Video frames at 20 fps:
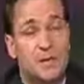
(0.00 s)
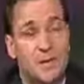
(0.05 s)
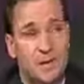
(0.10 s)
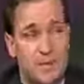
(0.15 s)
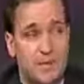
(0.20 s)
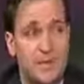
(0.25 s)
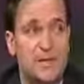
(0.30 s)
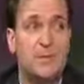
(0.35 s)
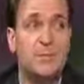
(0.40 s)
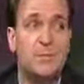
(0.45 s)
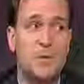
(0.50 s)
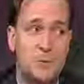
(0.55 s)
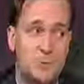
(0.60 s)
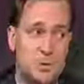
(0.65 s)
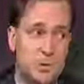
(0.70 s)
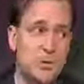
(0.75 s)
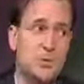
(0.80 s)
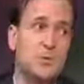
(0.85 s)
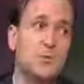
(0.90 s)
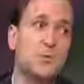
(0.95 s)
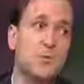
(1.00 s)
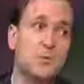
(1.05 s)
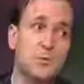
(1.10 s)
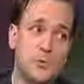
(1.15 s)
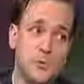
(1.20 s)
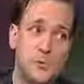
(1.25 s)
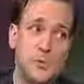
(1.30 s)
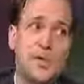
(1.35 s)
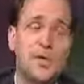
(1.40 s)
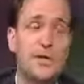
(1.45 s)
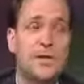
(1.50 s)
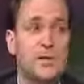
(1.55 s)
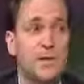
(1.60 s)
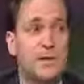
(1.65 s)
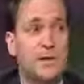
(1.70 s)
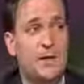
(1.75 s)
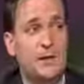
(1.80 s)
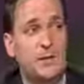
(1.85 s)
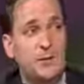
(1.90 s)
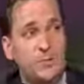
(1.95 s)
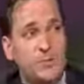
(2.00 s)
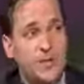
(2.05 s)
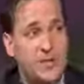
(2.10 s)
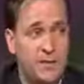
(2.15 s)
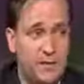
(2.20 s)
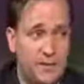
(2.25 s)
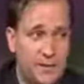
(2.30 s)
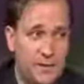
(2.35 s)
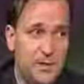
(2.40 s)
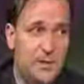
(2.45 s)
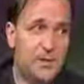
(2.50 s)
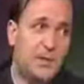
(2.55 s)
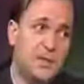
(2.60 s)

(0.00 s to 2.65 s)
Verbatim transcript: A mí me da la impresión que eso lo tuvo que oír alguien de la competencia,